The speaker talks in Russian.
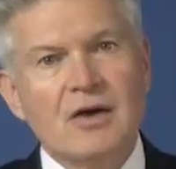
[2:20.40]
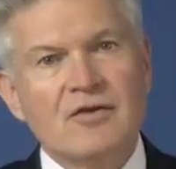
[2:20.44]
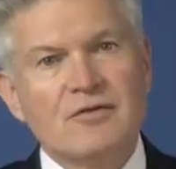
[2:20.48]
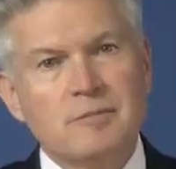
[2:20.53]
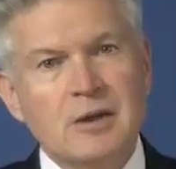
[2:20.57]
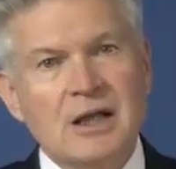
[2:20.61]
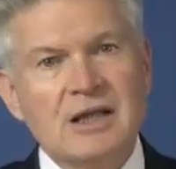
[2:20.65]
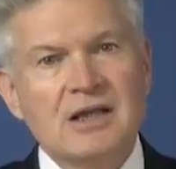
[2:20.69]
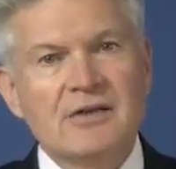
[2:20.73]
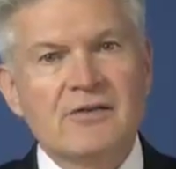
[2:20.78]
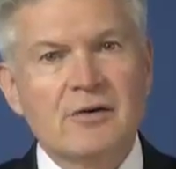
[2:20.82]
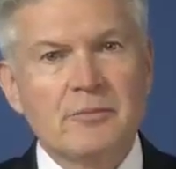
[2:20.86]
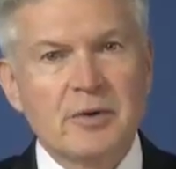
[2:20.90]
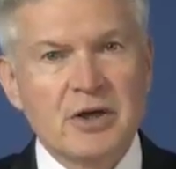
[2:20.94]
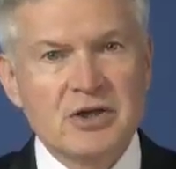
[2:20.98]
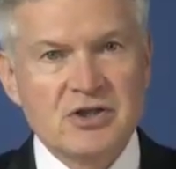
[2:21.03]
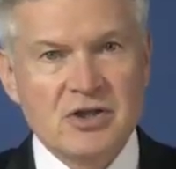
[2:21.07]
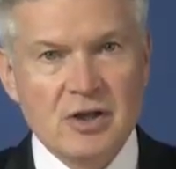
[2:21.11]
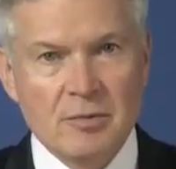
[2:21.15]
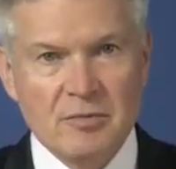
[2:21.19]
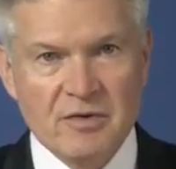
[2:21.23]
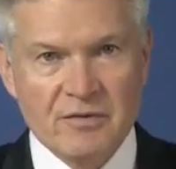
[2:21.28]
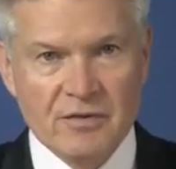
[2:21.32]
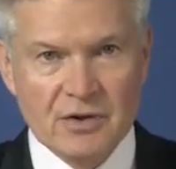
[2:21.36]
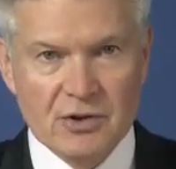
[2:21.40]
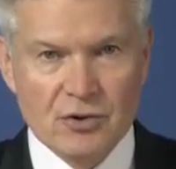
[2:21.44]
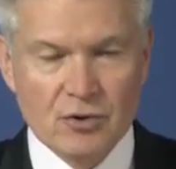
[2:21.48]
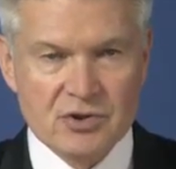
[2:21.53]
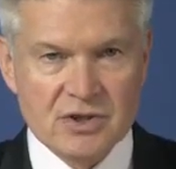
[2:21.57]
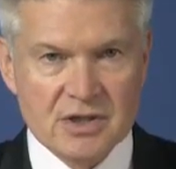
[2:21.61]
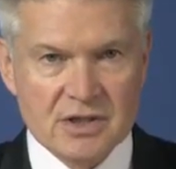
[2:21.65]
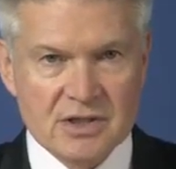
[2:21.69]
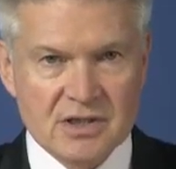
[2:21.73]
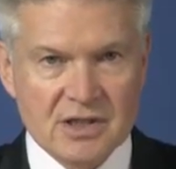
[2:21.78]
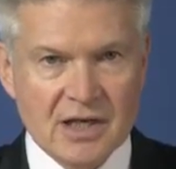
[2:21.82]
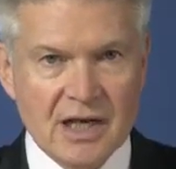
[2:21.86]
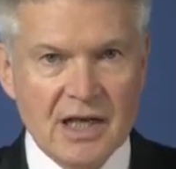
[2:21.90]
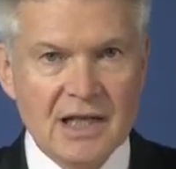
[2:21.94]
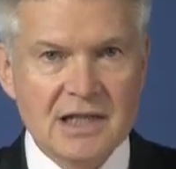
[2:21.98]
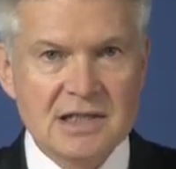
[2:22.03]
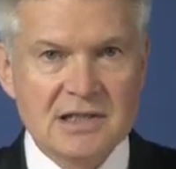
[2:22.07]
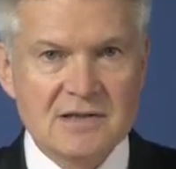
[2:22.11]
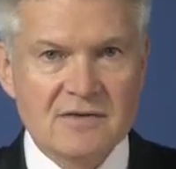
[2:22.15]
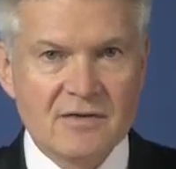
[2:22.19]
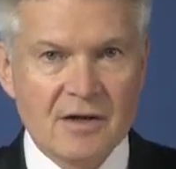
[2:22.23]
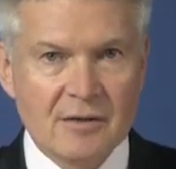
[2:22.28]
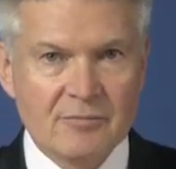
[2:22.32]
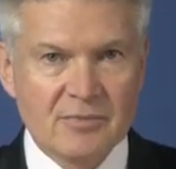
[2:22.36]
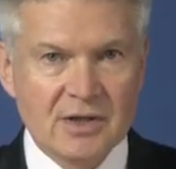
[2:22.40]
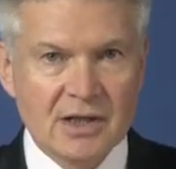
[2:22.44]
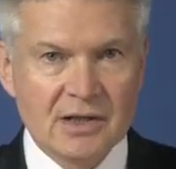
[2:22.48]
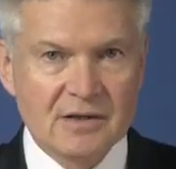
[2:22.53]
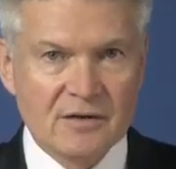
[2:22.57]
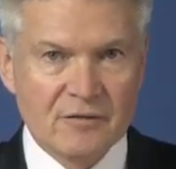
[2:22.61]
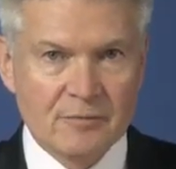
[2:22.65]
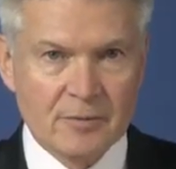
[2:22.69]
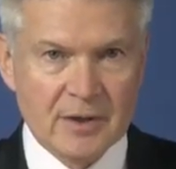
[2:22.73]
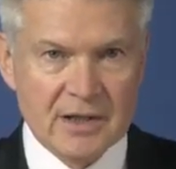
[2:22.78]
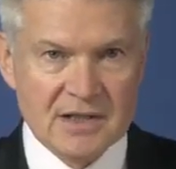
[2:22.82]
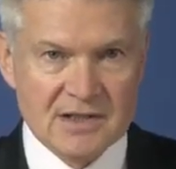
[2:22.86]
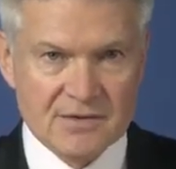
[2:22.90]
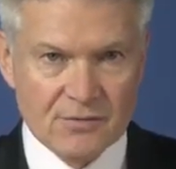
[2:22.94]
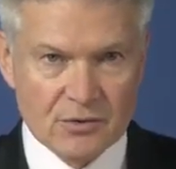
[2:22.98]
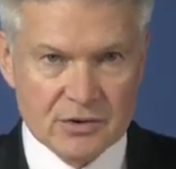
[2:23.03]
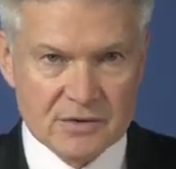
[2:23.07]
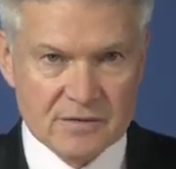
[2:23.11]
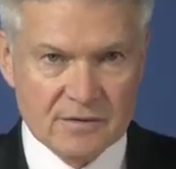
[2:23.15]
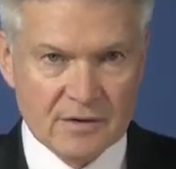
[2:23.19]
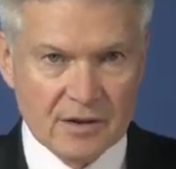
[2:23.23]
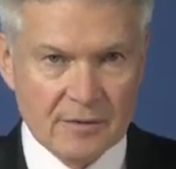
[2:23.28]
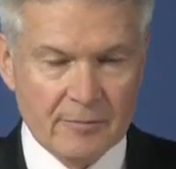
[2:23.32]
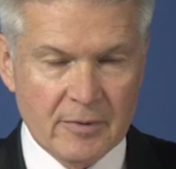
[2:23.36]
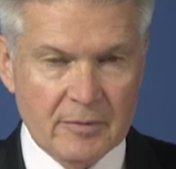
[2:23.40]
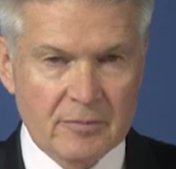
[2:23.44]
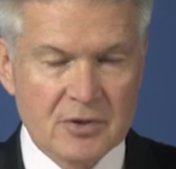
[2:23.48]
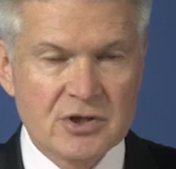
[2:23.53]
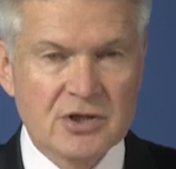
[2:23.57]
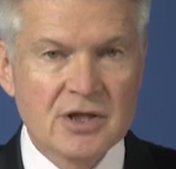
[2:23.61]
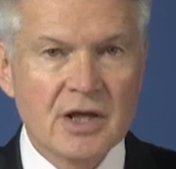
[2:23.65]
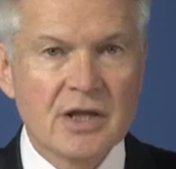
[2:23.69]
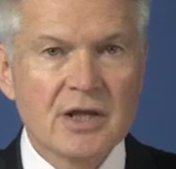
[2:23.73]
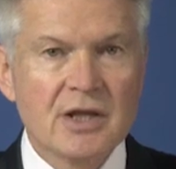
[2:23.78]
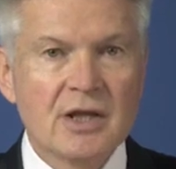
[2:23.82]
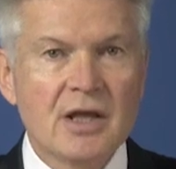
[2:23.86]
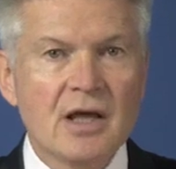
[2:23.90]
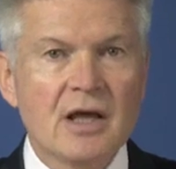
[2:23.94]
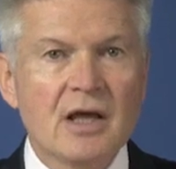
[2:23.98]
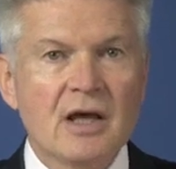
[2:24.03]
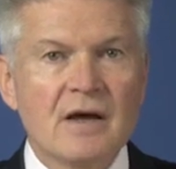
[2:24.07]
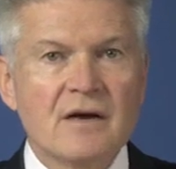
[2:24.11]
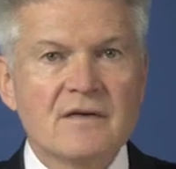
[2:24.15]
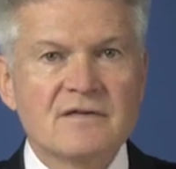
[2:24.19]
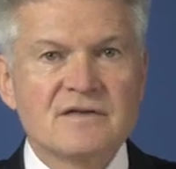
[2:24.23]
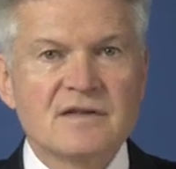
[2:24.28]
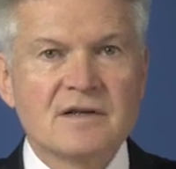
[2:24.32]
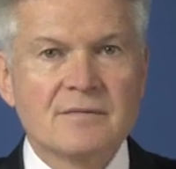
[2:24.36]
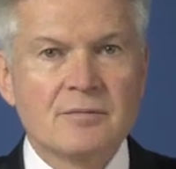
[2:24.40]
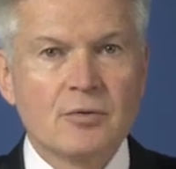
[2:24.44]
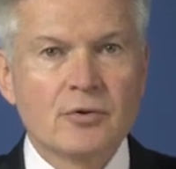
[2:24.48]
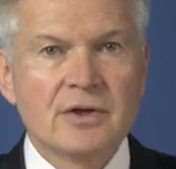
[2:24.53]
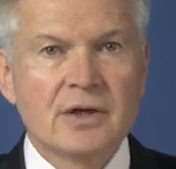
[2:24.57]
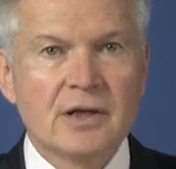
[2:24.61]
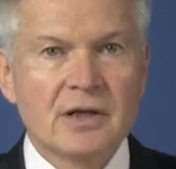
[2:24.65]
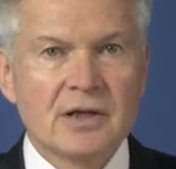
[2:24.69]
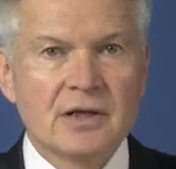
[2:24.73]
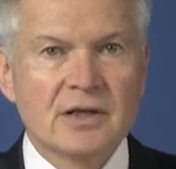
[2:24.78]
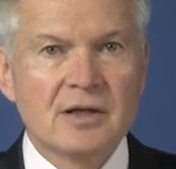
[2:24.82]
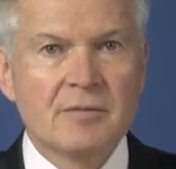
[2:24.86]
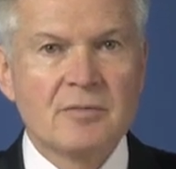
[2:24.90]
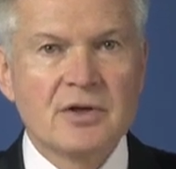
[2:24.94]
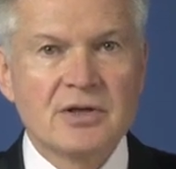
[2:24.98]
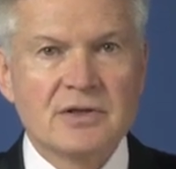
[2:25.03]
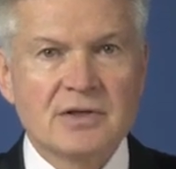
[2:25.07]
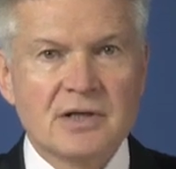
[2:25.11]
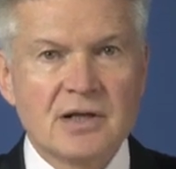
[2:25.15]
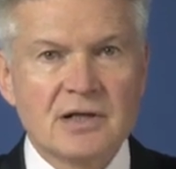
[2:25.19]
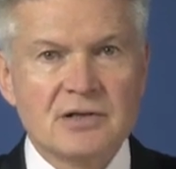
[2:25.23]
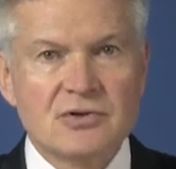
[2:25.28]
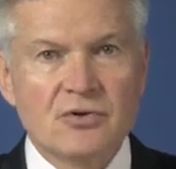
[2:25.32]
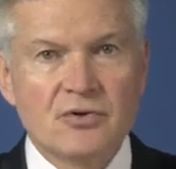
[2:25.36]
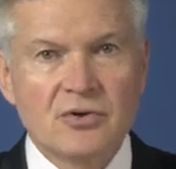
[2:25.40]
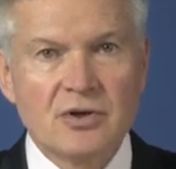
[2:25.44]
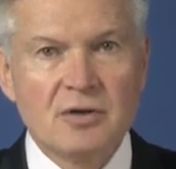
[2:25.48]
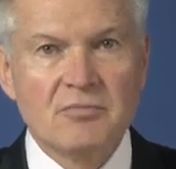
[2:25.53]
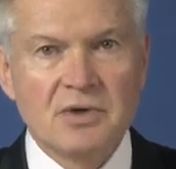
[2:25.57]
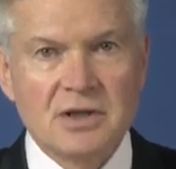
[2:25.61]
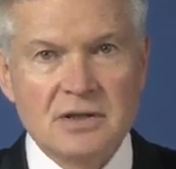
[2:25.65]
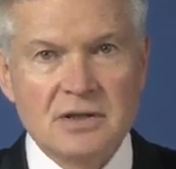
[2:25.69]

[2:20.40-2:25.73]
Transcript: В плановом режиме ведется строительство объектов производственных помещений в свободной экономической зоне